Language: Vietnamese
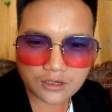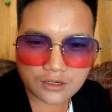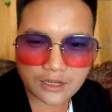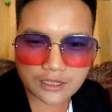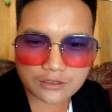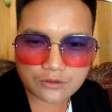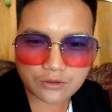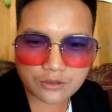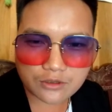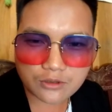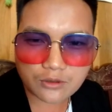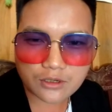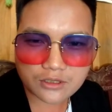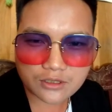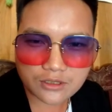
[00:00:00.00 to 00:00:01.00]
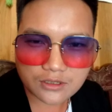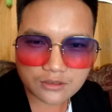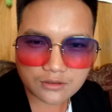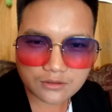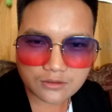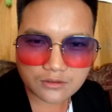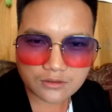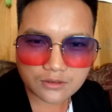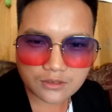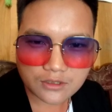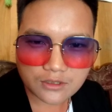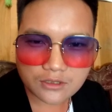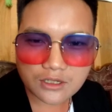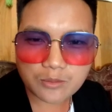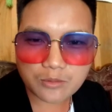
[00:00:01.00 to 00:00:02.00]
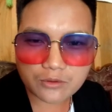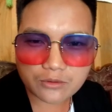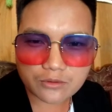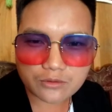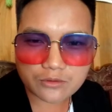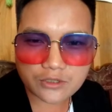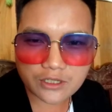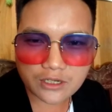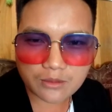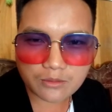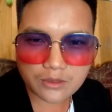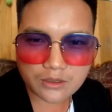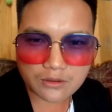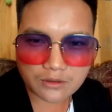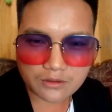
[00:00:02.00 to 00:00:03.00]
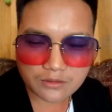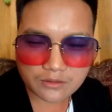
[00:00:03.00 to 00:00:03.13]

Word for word: nà chuột tua xem nên bù tu xía là mong